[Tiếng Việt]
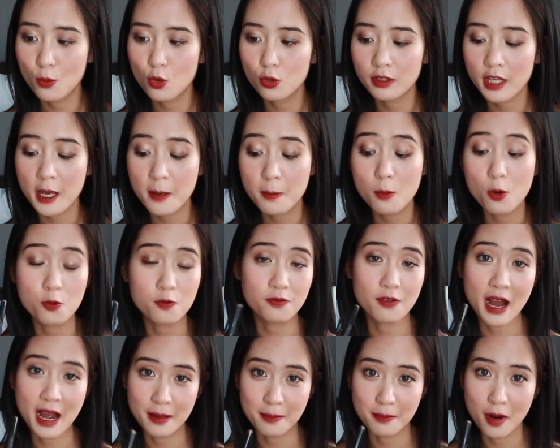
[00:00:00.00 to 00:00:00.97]
mua thêm một
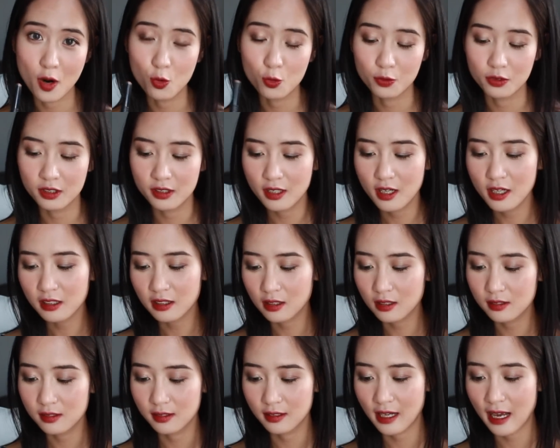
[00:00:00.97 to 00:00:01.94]
vài màu nữa
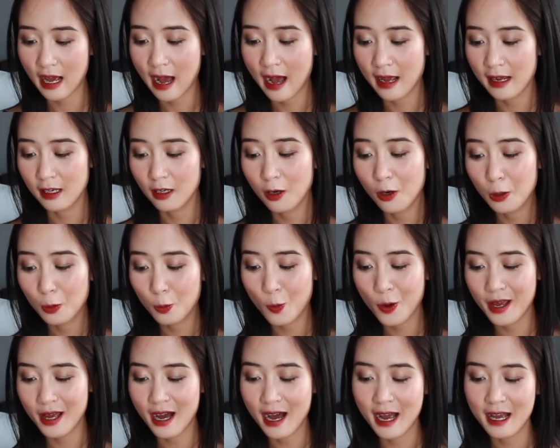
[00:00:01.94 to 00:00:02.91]
từ cái
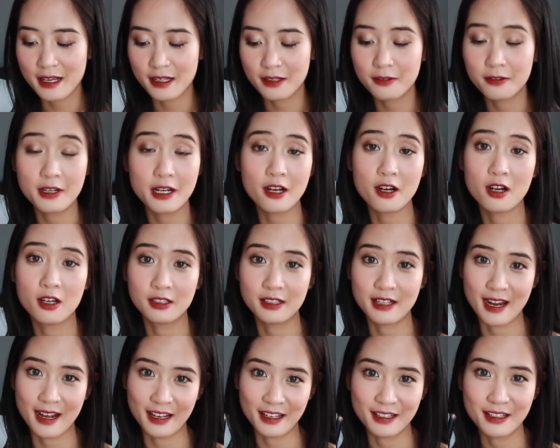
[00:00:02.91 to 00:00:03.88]
Longwear Eye
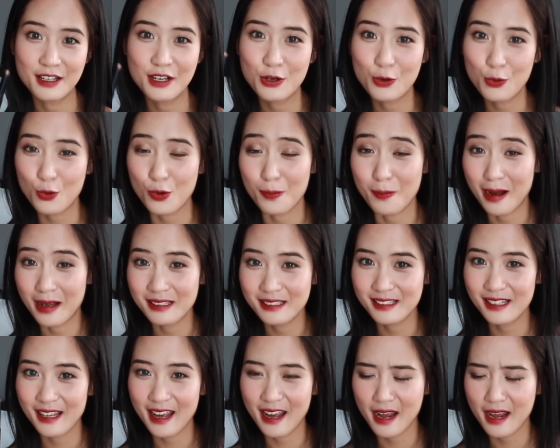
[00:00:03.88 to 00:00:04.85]
Crayon này của ba
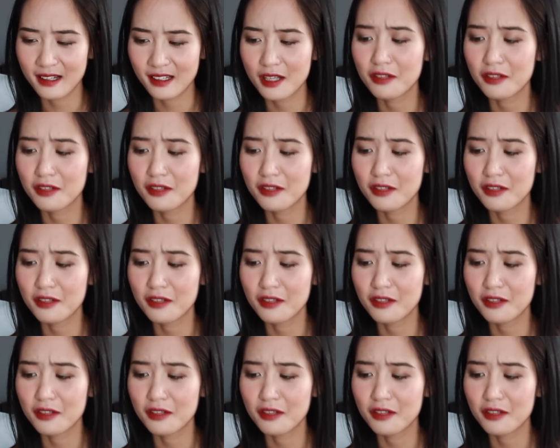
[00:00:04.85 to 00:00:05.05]
C E.